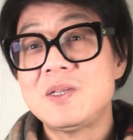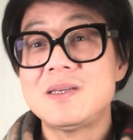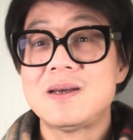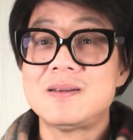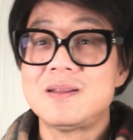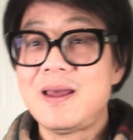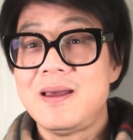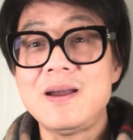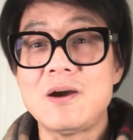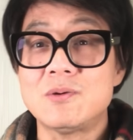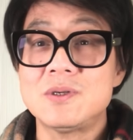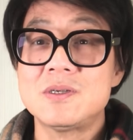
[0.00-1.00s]
们地下室，他也
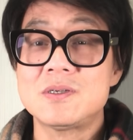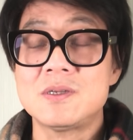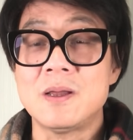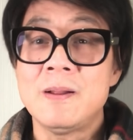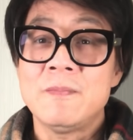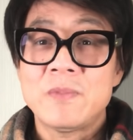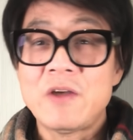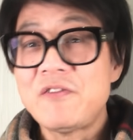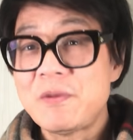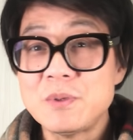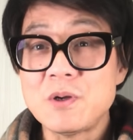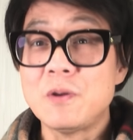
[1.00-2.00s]
搞这些事情，他
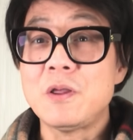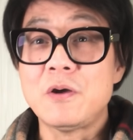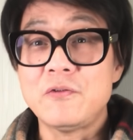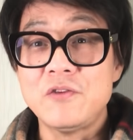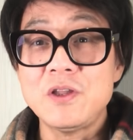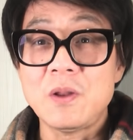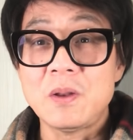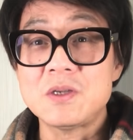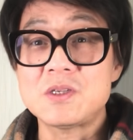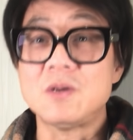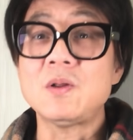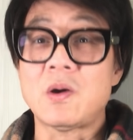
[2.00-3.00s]
犯不着也要飞到那
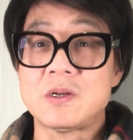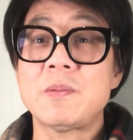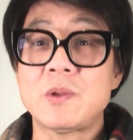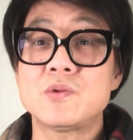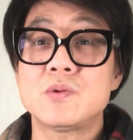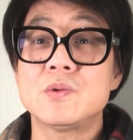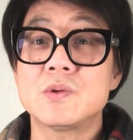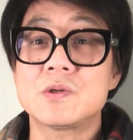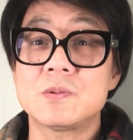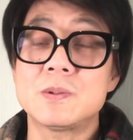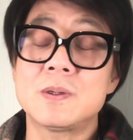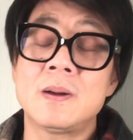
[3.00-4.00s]
个小岛上面去，你说
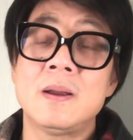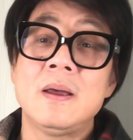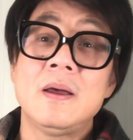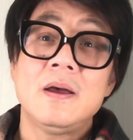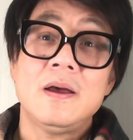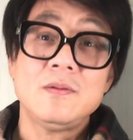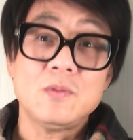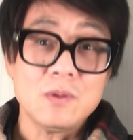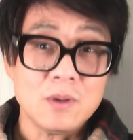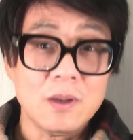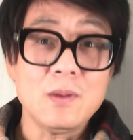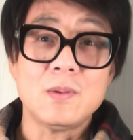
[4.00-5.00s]
是不是？哎，所
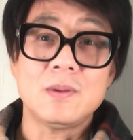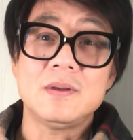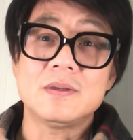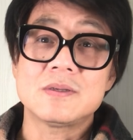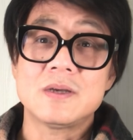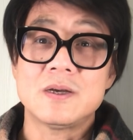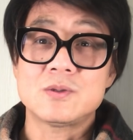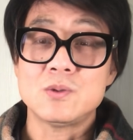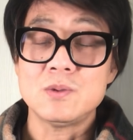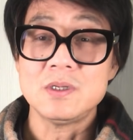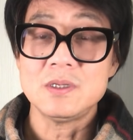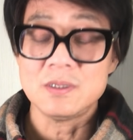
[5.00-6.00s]
以很有意思啊，
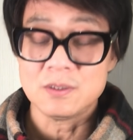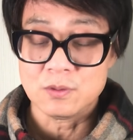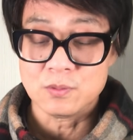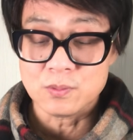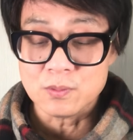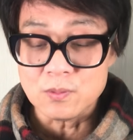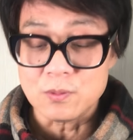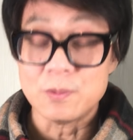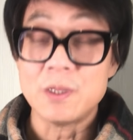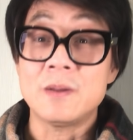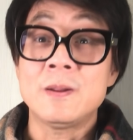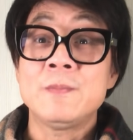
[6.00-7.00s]
从这个骷髅
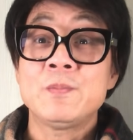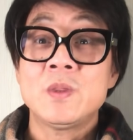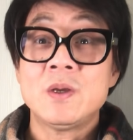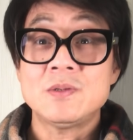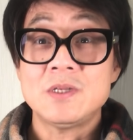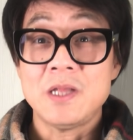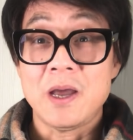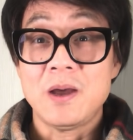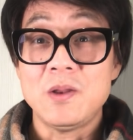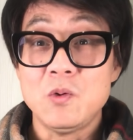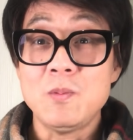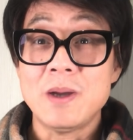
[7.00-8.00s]
兵到这
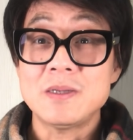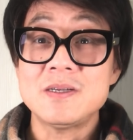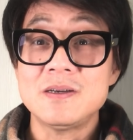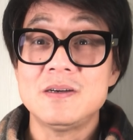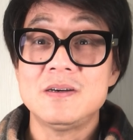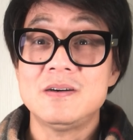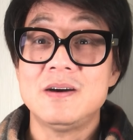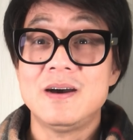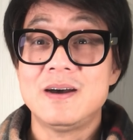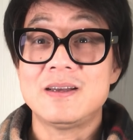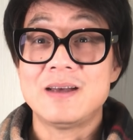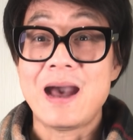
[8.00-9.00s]
两个流氓政客
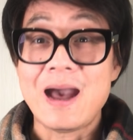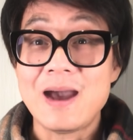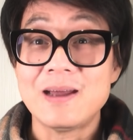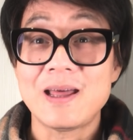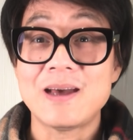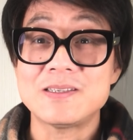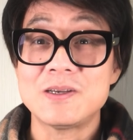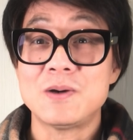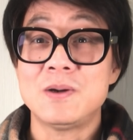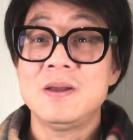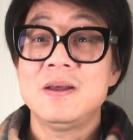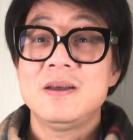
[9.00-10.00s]
啊，哈哈大
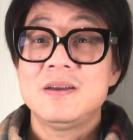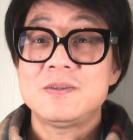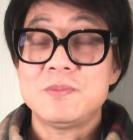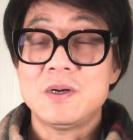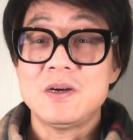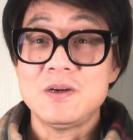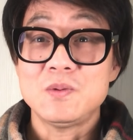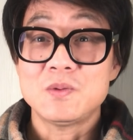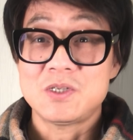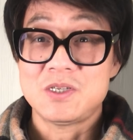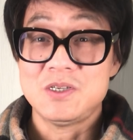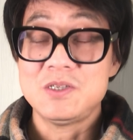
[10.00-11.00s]
笑。这么各
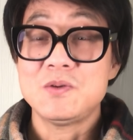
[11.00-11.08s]
种奇